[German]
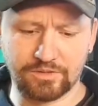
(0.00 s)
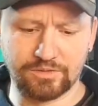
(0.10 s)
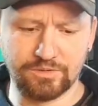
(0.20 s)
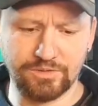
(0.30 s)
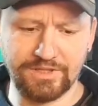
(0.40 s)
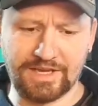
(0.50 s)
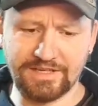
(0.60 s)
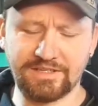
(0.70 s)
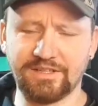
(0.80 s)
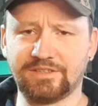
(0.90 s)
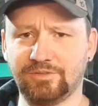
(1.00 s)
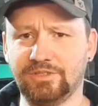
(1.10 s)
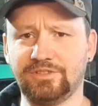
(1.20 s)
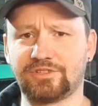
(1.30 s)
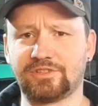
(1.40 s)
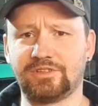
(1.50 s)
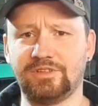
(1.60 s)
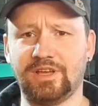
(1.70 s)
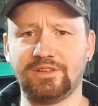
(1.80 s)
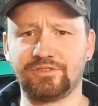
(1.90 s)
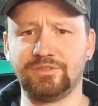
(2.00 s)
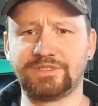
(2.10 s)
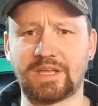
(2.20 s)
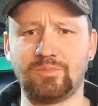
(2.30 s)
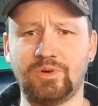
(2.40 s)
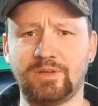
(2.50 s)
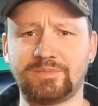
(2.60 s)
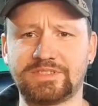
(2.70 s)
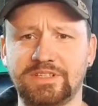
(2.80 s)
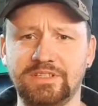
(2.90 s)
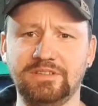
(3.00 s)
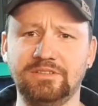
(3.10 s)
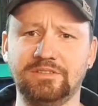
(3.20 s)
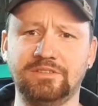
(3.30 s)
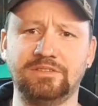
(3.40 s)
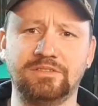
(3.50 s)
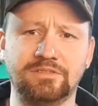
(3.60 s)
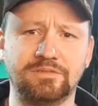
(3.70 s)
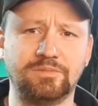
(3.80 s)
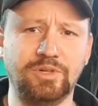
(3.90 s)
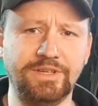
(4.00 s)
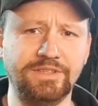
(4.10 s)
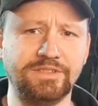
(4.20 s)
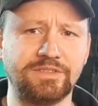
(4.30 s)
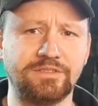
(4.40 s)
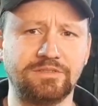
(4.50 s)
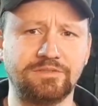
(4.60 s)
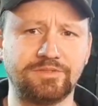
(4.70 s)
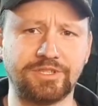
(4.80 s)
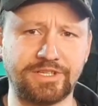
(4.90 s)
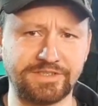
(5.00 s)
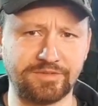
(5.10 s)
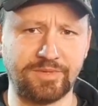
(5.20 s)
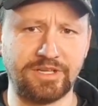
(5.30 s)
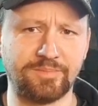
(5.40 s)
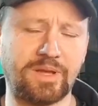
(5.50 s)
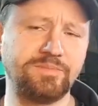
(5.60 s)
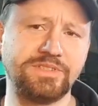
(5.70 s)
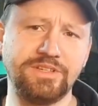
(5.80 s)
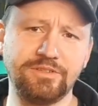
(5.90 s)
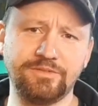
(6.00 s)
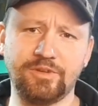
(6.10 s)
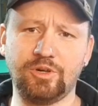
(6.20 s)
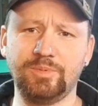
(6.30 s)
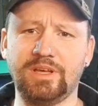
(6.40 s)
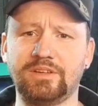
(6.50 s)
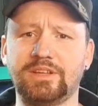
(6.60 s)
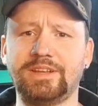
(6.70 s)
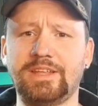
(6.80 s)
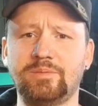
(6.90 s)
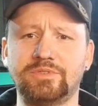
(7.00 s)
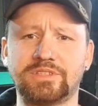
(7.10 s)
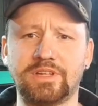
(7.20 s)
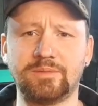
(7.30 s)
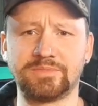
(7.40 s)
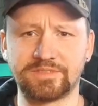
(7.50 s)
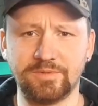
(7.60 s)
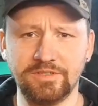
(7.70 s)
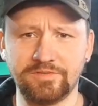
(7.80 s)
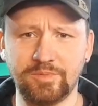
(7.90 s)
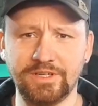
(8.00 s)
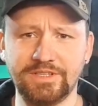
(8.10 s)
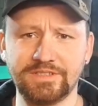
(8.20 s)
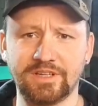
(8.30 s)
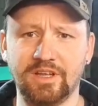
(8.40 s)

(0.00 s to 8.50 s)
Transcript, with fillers: Und hat natürlich die Anschluss m 10 Moens eine ganz normale Bremsleitung wie Opel hat und dann M12 mal